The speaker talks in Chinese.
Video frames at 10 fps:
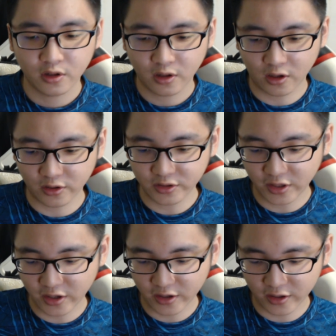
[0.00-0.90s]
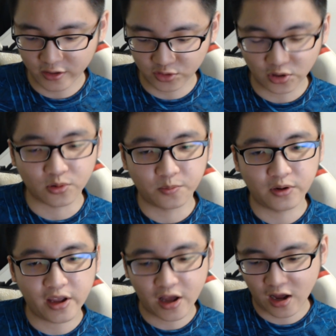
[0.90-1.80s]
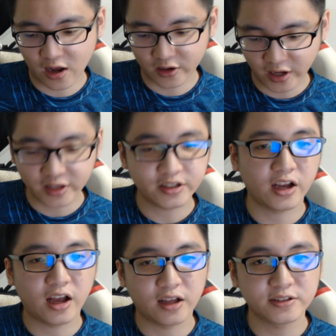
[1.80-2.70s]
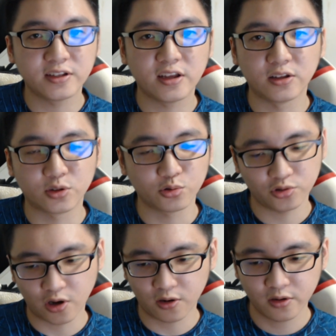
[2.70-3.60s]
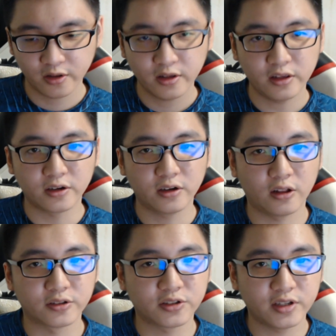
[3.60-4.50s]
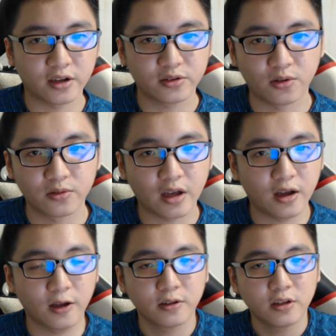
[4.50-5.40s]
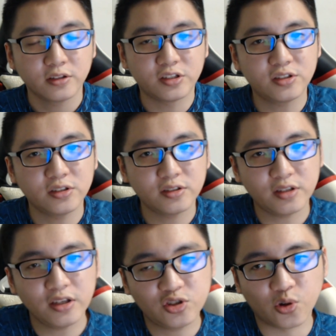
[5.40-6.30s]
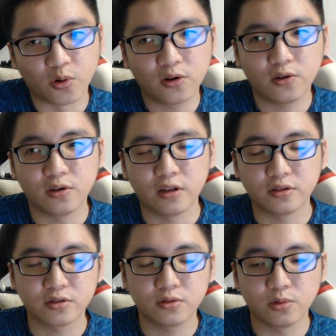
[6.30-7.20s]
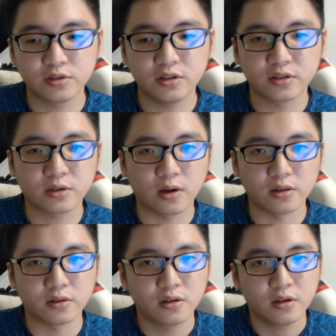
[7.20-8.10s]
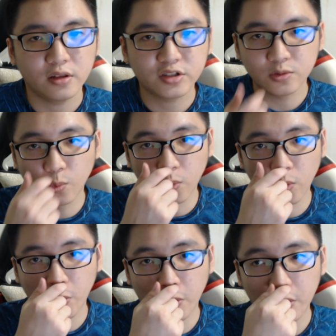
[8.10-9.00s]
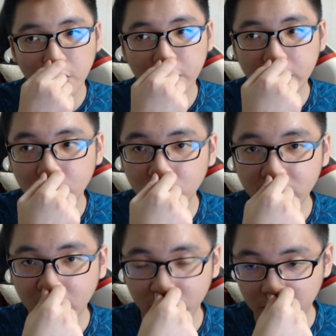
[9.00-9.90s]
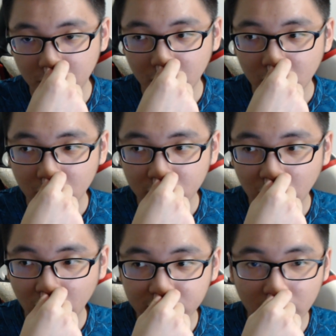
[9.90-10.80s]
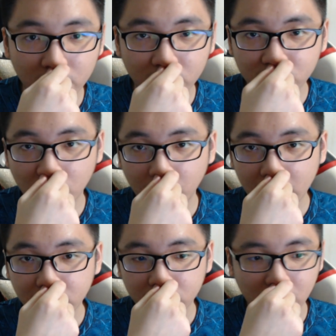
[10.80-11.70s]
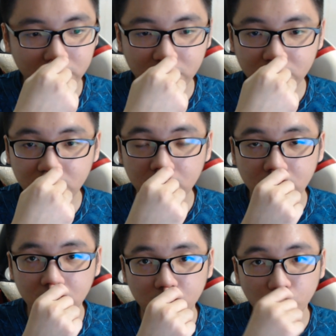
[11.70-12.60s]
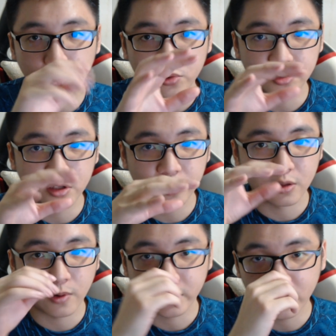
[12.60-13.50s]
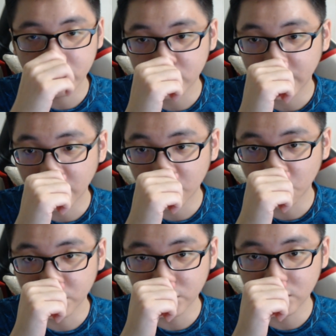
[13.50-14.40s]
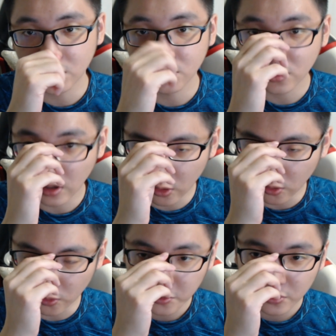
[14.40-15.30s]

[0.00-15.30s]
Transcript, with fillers: 呃一些有效果的 play 啊、开箱啊之类的，都需要一个很好的摄像头。那其实 C 九二零就是罗技的这款，是我二零一五年大概三月的时候买的。那其实过一过时间点的话，应该也是三年多的时间了。然后